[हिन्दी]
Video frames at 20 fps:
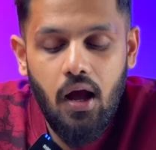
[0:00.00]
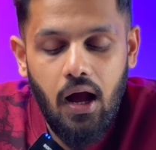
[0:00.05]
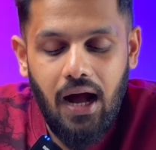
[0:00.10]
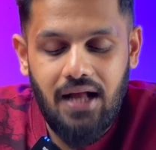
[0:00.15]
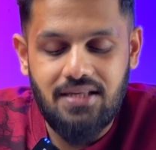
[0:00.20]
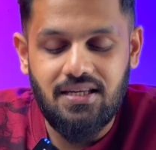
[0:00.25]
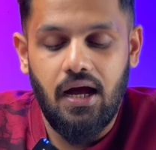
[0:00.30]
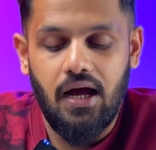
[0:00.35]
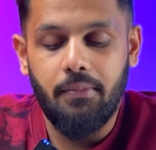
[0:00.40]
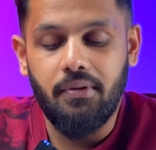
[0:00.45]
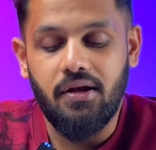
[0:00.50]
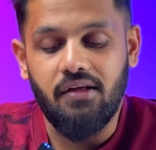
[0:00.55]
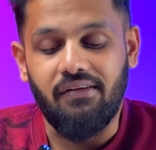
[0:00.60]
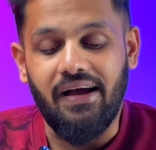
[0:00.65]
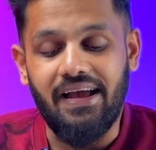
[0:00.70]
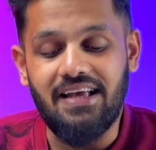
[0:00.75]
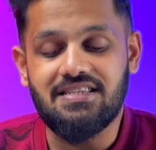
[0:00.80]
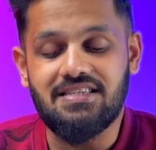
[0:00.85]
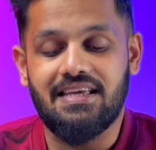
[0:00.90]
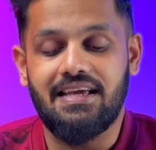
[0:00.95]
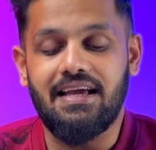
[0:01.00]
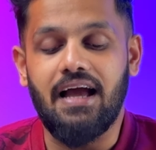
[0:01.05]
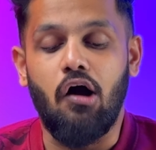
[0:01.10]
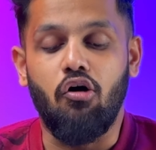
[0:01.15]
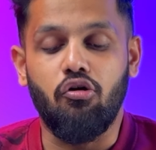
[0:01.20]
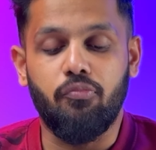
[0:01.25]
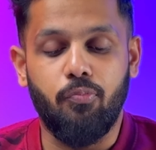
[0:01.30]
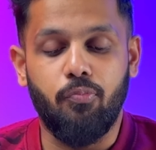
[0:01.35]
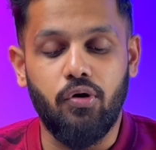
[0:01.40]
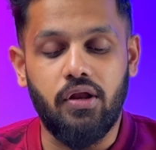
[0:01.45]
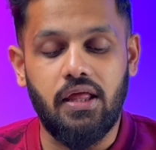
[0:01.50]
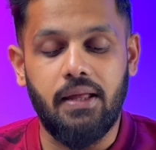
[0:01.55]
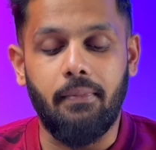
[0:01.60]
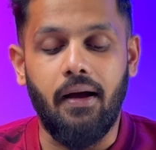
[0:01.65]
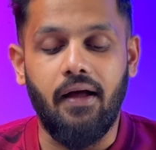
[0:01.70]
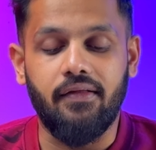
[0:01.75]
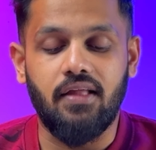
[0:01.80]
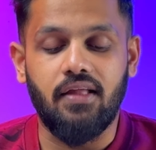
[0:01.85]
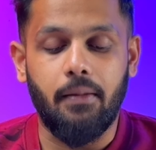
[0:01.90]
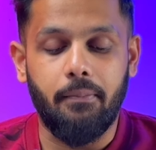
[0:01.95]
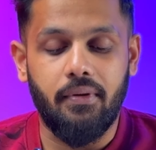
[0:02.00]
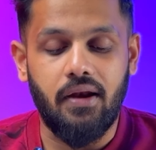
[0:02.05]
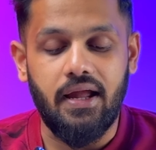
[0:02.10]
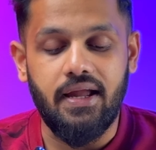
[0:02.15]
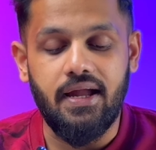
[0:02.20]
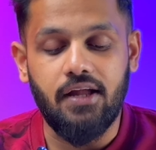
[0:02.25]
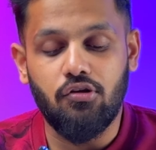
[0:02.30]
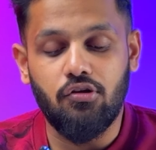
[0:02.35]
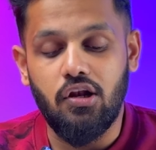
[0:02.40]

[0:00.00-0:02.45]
अच्छा अब डिवाइस की आउटपुट की बात यहाँ पर आई है तो